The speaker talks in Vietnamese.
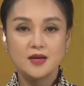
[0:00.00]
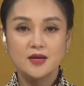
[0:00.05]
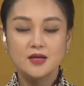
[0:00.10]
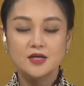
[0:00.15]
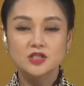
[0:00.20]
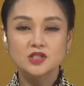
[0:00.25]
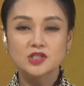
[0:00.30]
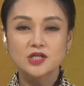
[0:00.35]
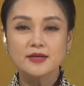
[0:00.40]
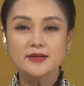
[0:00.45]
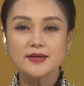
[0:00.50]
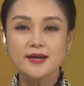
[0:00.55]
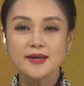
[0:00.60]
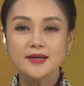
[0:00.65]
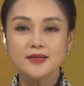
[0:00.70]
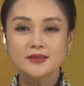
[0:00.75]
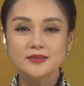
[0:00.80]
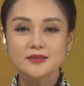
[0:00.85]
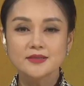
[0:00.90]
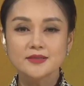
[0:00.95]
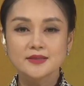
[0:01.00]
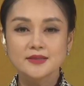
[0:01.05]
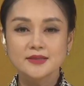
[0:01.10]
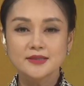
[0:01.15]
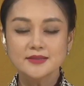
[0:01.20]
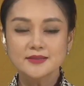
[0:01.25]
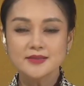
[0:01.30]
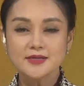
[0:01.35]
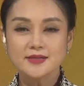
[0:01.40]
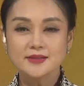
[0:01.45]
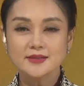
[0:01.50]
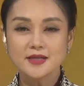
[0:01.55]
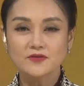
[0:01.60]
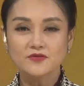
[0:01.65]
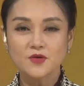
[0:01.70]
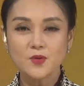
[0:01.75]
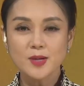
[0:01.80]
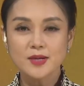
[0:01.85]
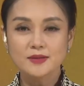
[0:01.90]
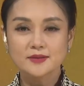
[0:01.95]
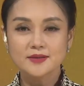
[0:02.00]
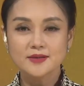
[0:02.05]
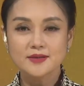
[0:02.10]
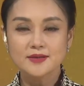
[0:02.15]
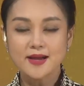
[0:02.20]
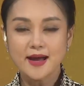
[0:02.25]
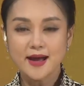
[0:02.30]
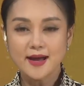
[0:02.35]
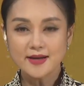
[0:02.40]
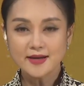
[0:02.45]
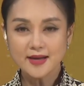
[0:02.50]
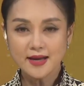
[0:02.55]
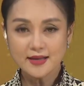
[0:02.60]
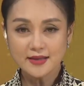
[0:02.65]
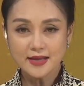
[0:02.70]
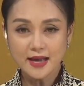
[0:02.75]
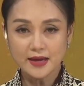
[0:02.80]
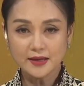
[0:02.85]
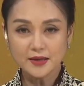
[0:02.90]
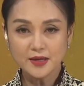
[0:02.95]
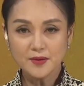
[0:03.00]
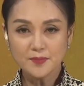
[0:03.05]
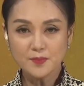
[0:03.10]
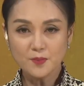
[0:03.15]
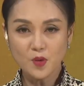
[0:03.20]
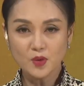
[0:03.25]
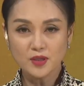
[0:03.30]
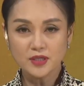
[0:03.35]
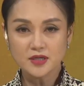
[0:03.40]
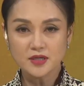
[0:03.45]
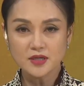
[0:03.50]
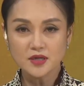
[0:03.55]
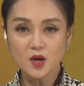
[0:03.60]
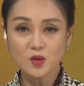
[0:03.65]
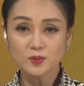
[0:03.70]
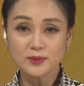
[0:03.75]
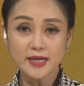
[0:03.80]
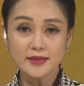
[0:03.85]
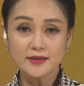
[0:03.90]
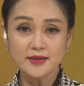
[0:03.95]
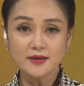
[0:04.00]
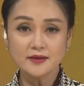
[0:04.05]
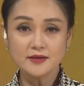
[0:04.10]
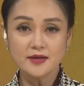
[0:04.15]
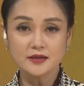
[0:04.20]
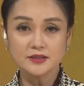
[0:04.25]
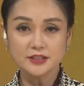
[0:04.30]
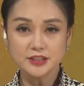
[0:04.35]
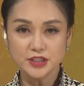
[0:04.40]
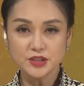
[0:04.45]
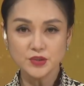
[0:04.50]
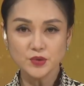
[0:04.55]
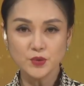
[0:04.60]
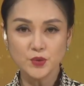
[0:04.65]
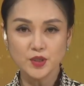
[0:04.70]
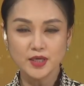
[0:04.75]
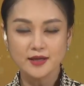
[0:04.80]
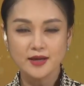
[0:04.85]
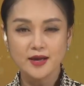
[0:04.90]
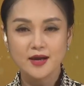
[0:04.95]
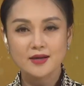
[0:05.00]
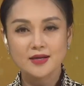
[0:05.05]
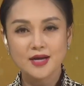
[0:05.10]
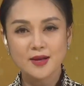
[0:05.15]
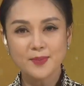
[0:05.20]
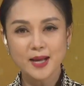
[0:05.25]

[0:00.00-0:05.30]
Sáng nay, Trường Chính trị thành phố Cần Thơ đã khai giảng lớp bồi dưỡng công tác dân vận chính quyền năm